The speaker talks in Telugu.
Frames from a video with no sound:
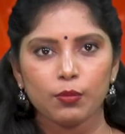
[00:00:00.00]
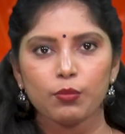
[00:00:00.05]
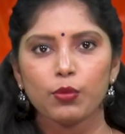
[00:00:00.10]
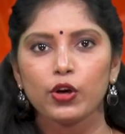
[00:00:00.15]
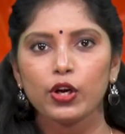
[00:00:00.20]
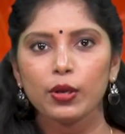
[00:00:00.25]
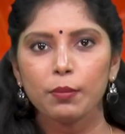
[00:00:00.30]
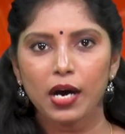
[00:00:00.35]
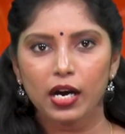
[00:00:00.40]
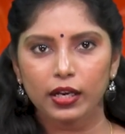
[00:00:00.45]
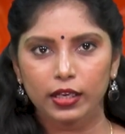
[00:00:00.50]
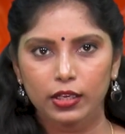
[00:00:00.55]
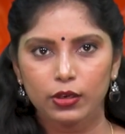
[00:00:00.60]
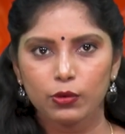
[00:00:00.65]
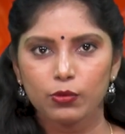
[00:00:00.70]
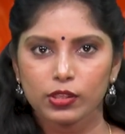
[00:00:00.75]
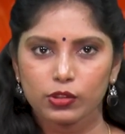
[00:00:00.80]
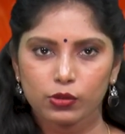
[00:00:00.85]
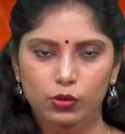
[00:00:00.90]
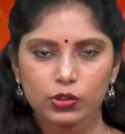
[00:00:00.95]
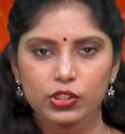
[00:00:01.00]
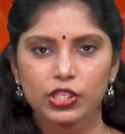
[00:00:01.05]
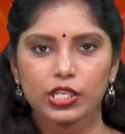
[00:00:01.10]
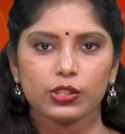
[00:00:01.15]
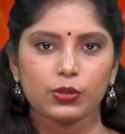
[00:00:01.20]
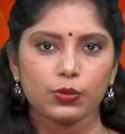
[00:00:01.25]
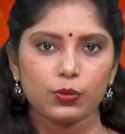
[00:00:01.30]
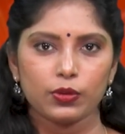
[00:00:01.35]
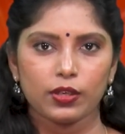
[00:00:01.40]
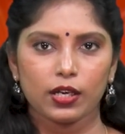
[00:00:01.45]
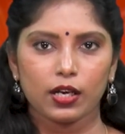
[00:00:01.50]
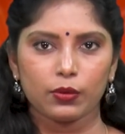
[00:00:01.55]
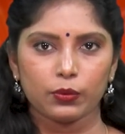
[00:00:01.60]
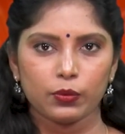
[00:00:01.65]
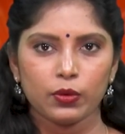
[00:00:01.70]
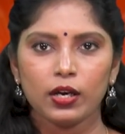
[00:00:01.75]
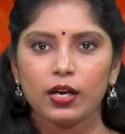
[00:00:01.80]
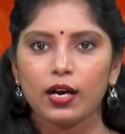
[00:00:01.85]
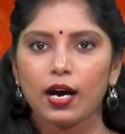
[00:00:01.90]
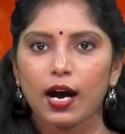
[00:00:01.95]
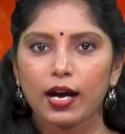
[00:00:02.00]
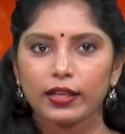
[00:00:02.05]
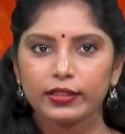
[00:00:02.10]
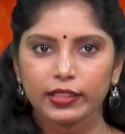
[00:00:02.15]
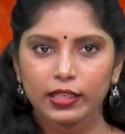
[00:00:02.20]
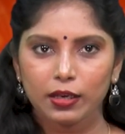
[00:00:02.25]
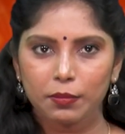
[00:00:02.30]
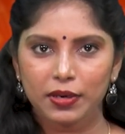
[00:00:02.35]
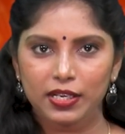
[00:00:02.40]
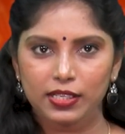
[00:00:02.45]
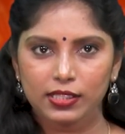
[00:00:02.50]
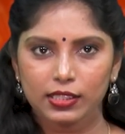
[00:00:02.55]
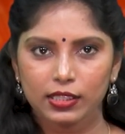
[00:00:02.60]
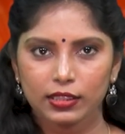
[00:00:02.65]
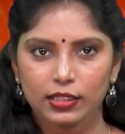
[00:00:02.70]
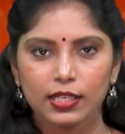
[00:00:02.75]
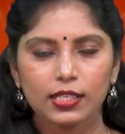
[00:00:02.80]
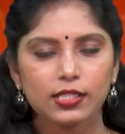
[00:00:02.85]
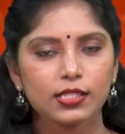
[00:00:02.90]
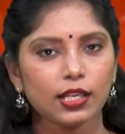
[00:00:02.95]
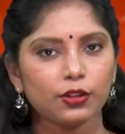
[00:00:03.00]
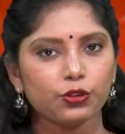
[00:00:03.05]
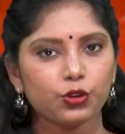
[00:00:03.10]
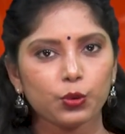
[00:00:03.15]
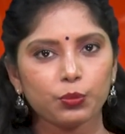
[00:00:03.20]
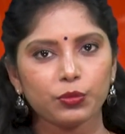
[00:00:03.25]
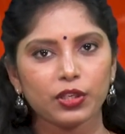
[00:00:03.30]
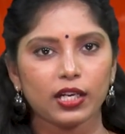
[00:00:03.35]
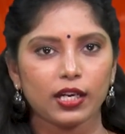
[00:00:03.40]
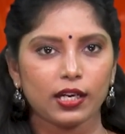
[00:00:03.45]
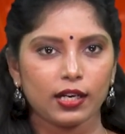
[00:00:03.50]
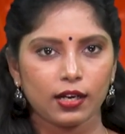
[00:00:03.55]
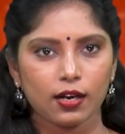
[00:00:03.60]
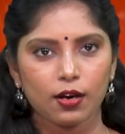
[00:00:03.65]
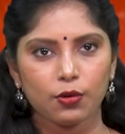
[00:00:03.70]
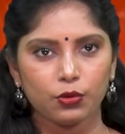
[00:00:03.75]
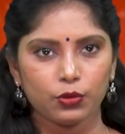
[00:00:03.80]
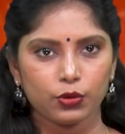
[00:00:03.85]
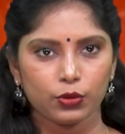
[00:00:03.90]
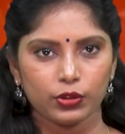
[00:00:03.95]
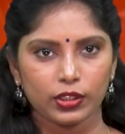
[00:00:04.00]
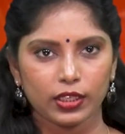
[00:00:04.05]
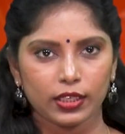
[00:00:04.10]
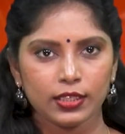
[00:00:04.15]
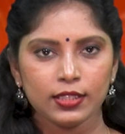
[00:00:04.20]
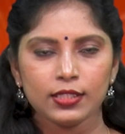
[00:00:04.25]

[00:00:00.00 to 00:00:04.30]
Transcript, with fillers: ఉండి బాకీలు వసూలు చేసుకుంటారు ఆర్థిక పరిస్థితి సంతృప్తికరంగా ఉంటుంది